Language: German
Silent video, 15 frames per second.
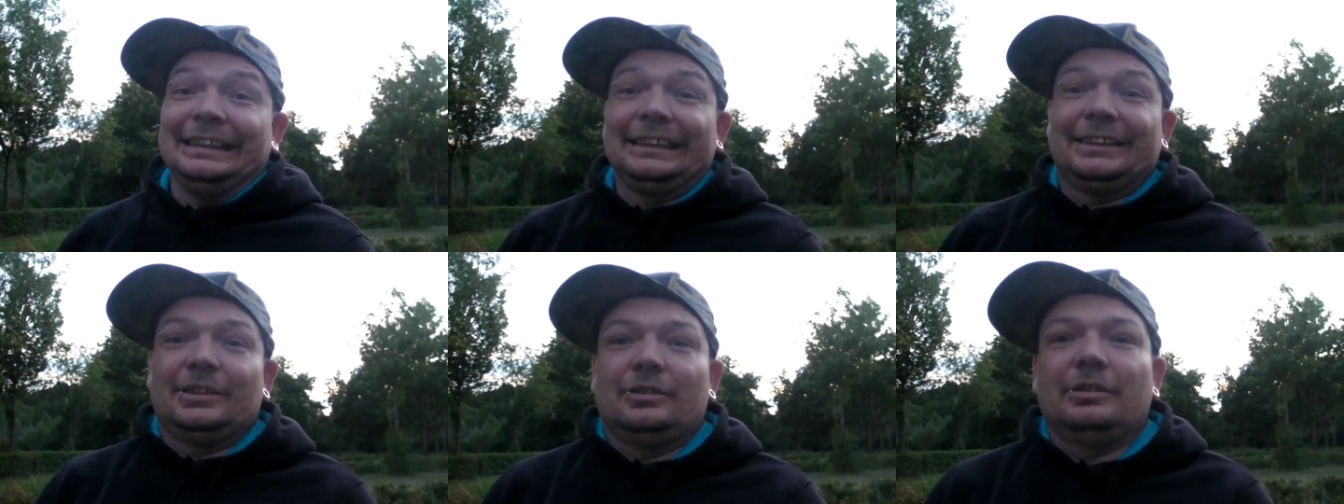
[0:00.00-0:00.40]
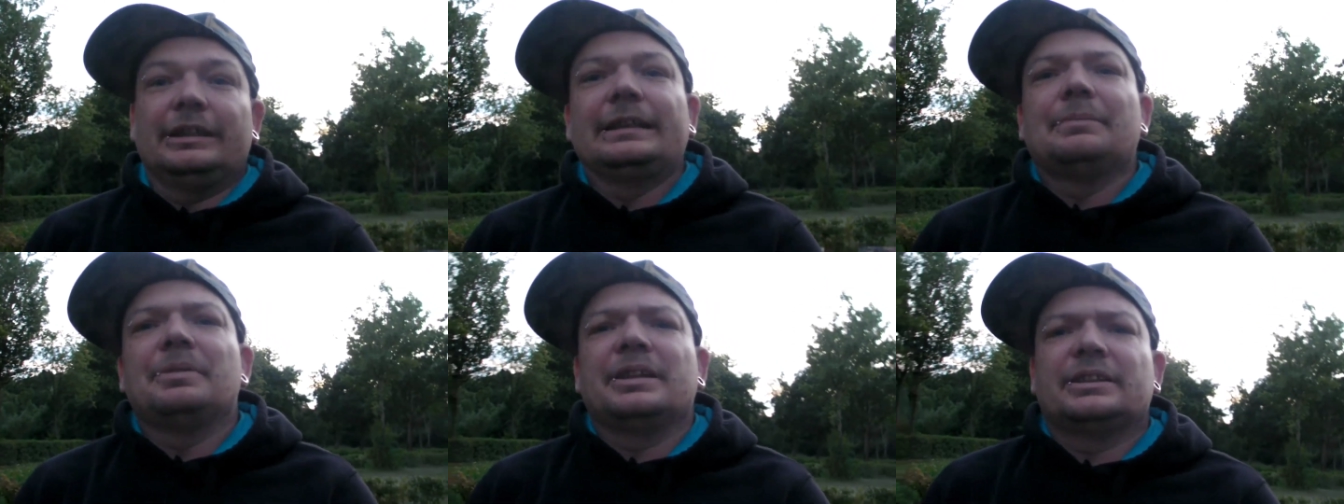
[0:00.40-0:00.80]
Genau,
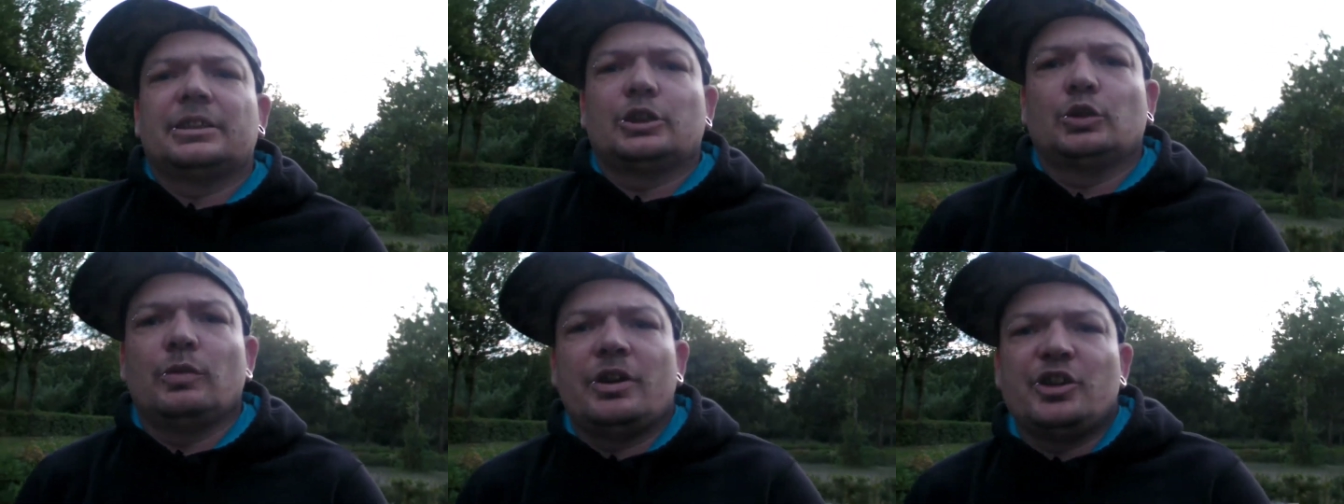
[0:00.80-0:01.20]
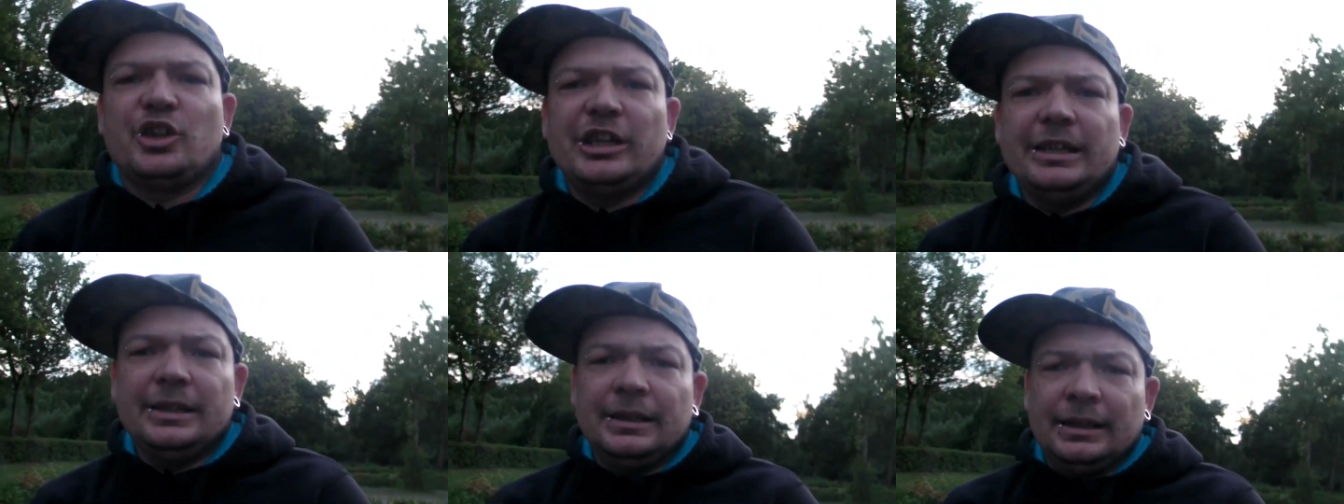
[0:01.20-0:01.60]
ich habe mich jetzt dazu
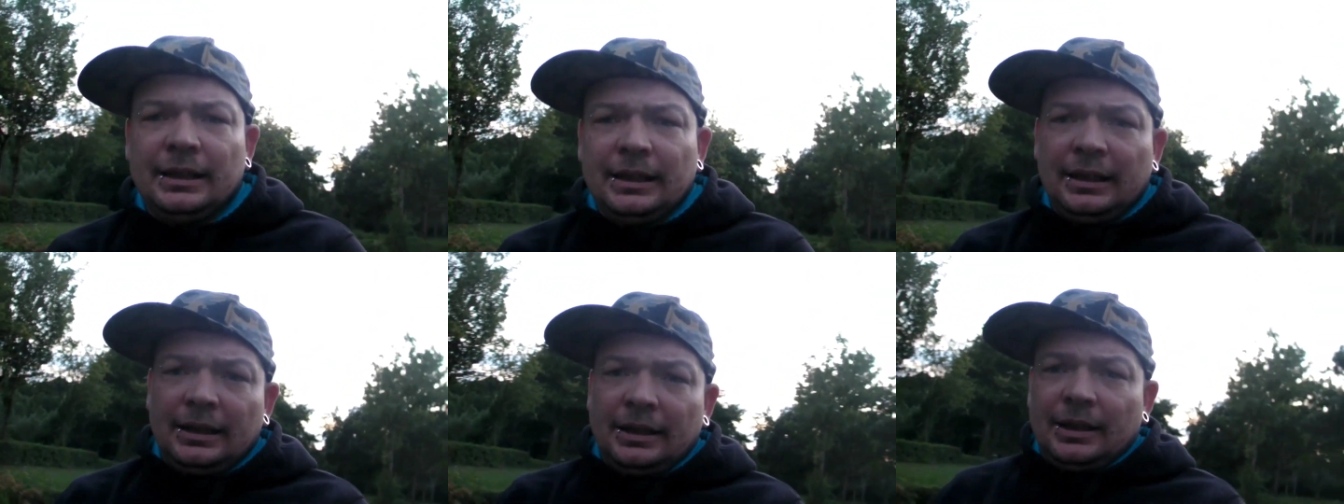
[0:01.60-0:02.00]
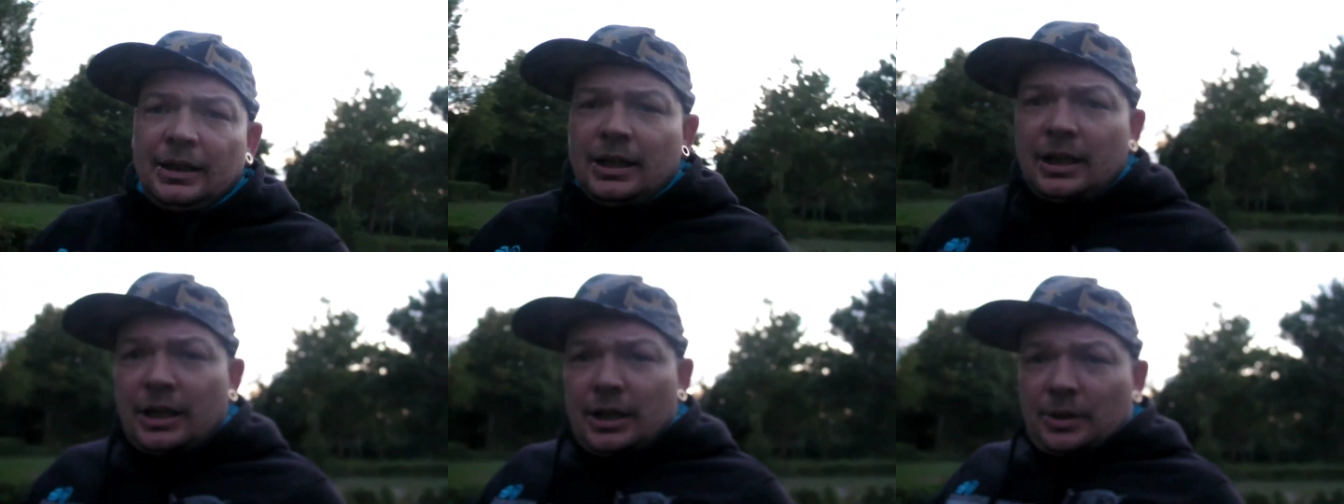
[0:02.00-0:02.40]
entschieden,
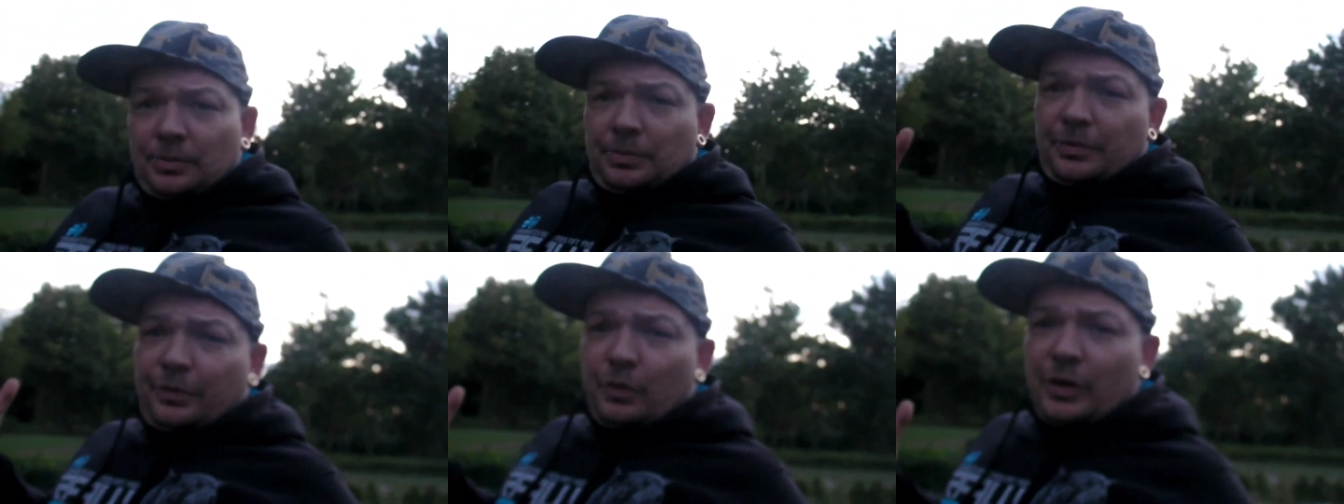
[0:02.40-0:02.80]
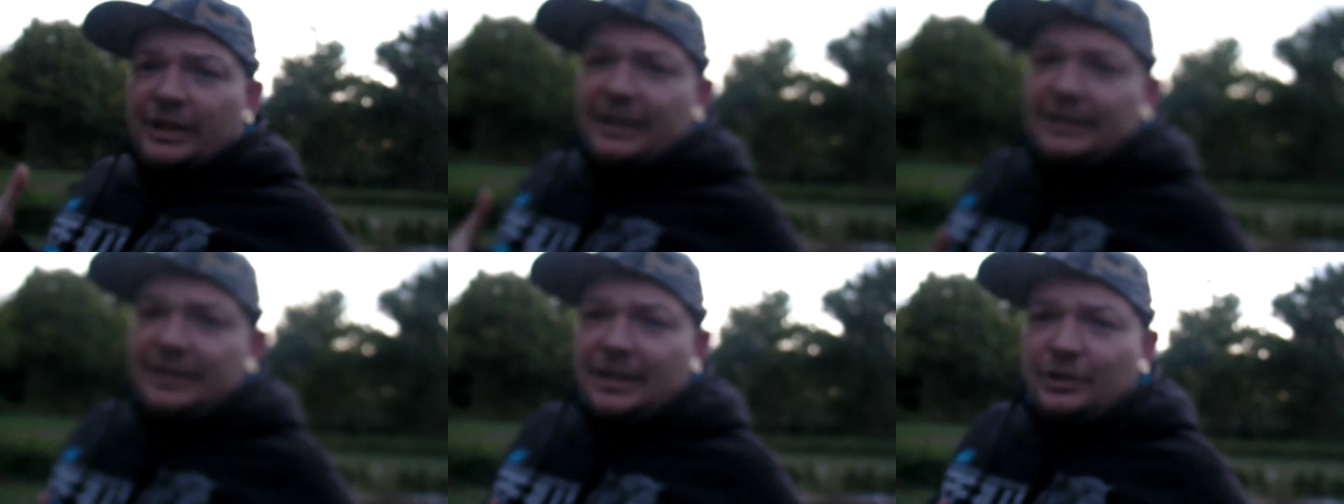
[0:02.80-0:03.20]
bevor ich
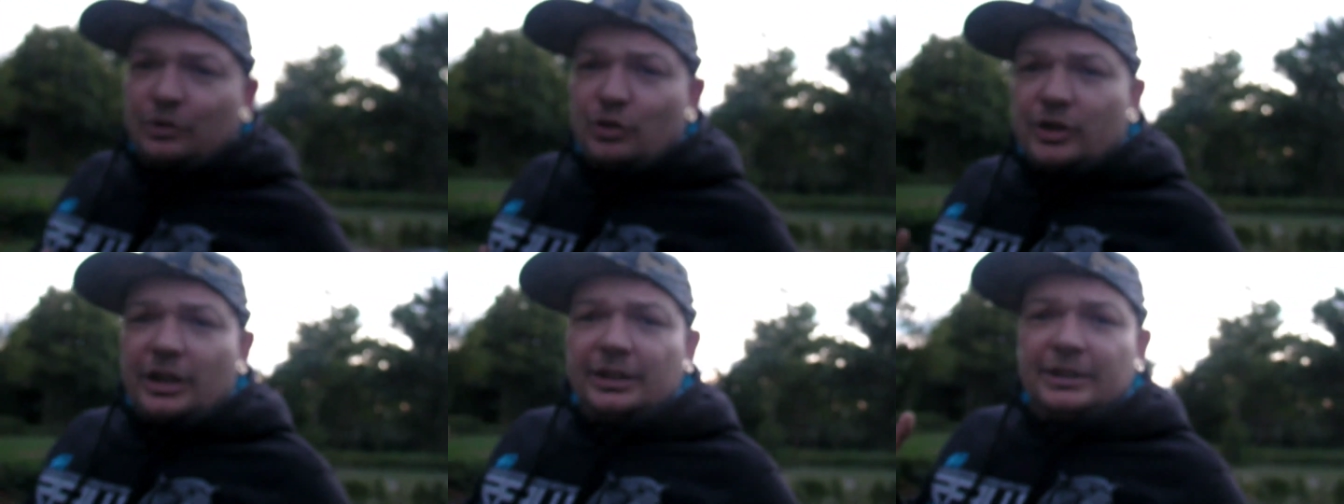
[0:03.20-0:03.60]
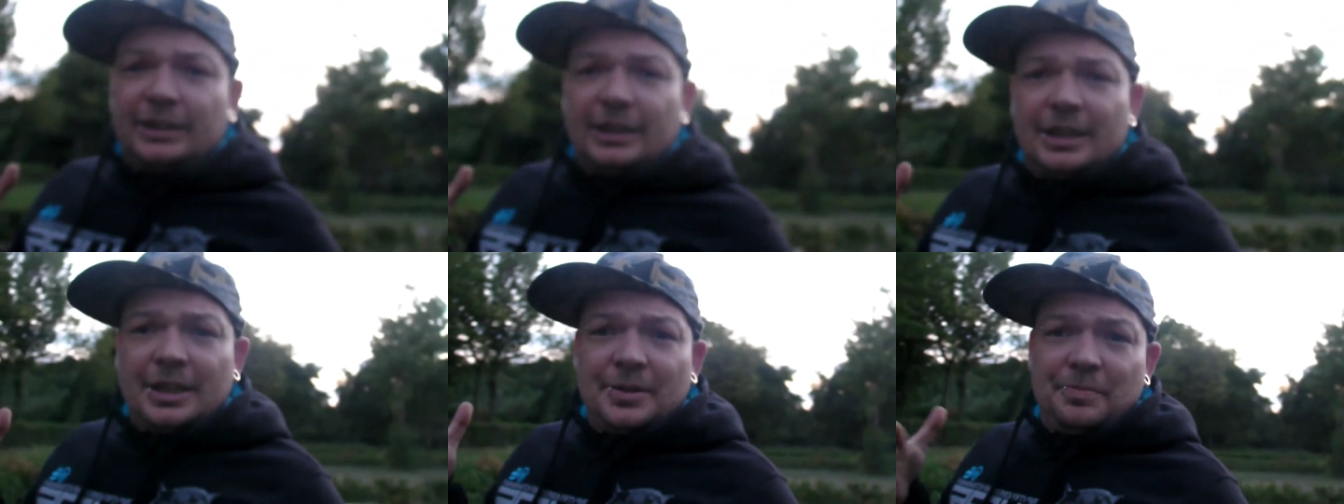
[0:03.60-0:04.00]
jetzt also starte,